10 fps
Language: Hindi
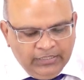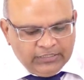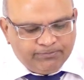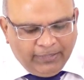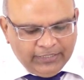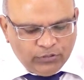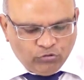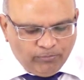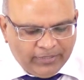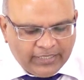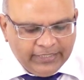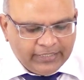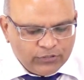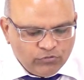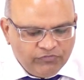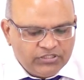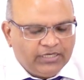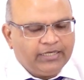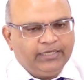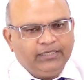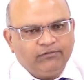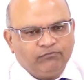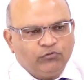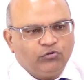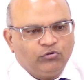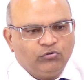इस पार्टी को बनाने का जो विचार है वो